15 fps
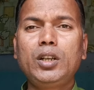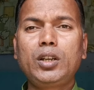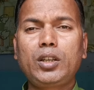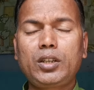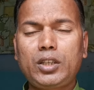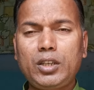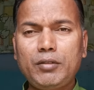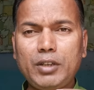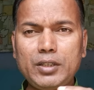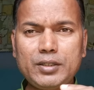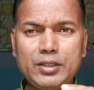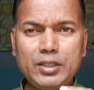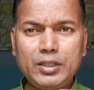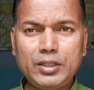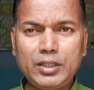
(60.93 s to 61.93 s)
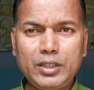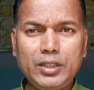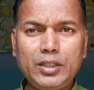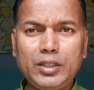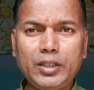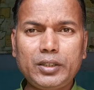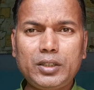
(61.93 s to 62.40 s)
अगर के
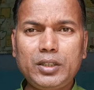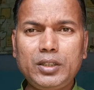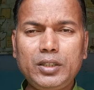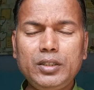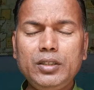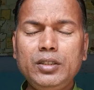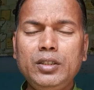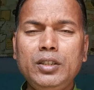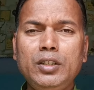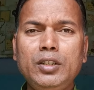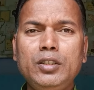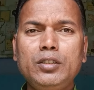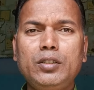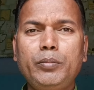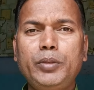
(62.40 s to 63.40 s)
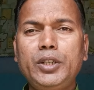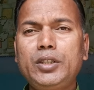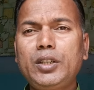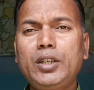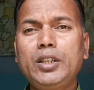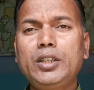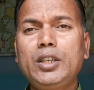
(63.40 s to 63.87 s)
नहीं करते हैं तो
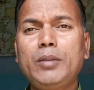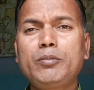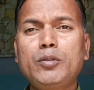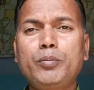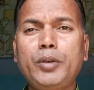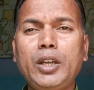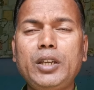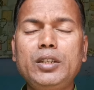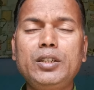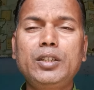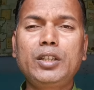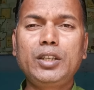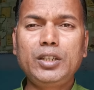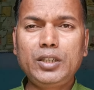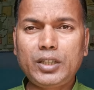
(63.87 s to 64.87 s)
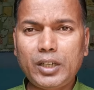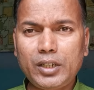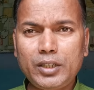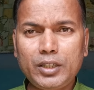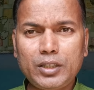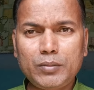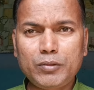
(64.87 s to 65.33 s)
बेटर है कि आपको पाई नहीं
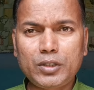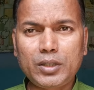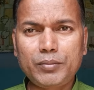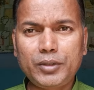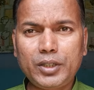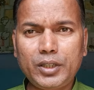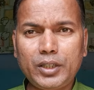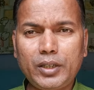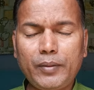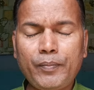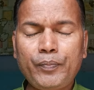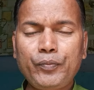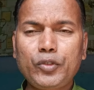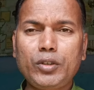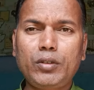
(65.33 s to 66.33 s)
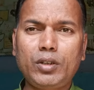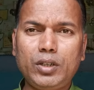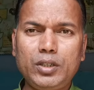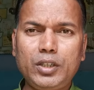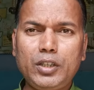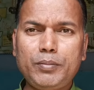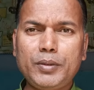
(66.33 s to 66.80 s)
निकालने का मौका मिलेगा और
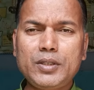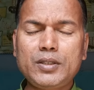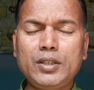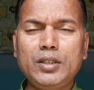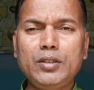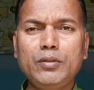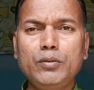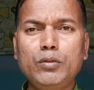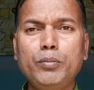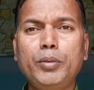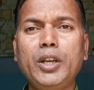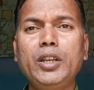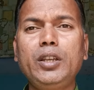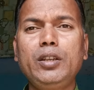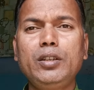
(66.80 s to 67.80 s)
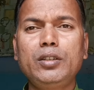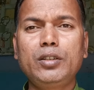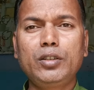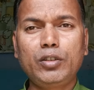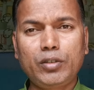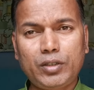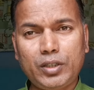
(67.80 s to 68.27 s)
100 परसेंट वो पाई
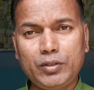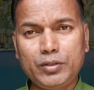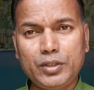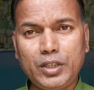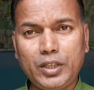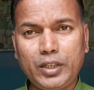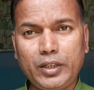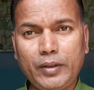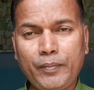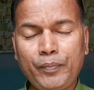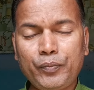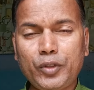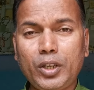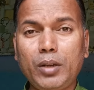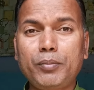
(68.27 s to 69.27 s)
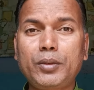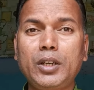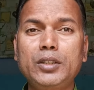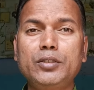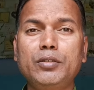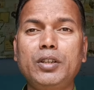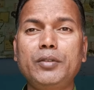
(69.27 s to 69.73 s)
लॉक हो जाएगा
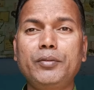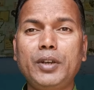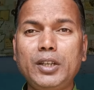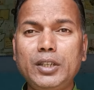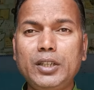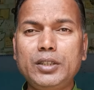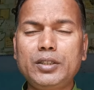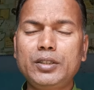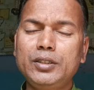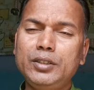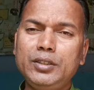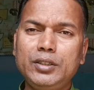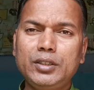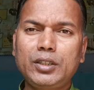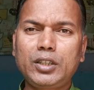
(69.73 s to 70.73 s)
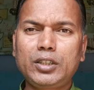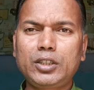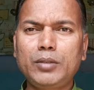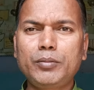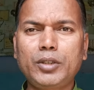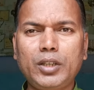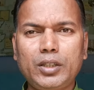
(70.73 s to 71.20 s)
आपका जो है वायलेट
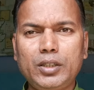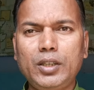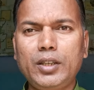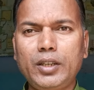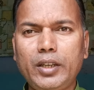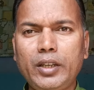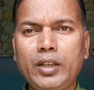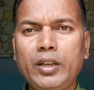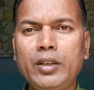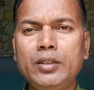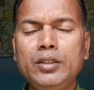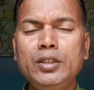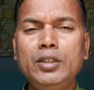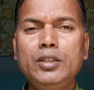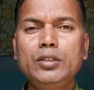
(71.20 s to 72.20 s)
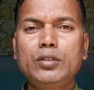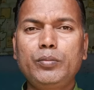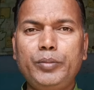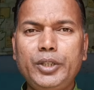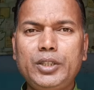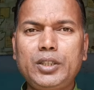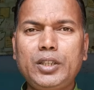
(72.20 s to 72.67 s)
ख़त्म कर दिया जाएगा तो
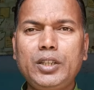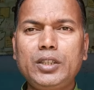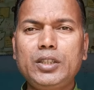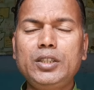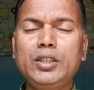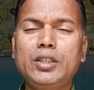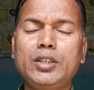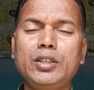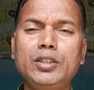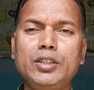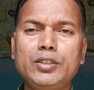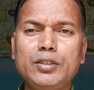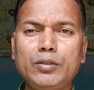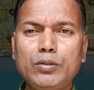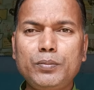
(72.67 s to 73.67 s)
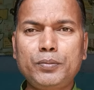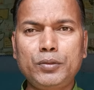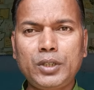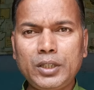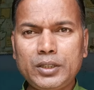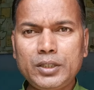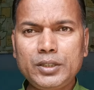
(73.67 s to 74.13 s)
बेटर है कि कंडीशन को
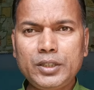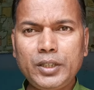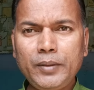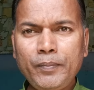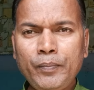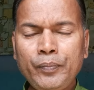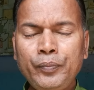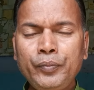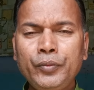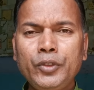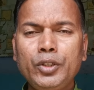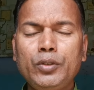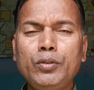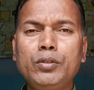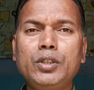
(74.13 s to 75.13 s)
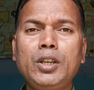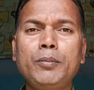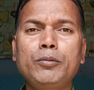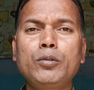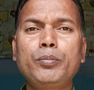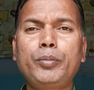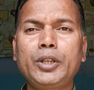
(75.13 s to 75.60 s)
पूरा कीजिए क्योंकि
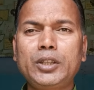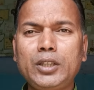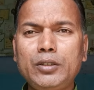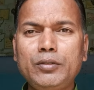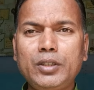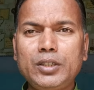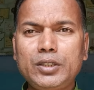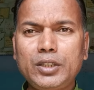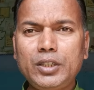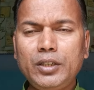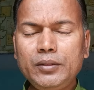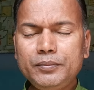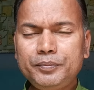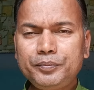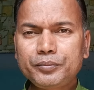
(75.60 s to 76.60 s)
आपको पता होना चाहिए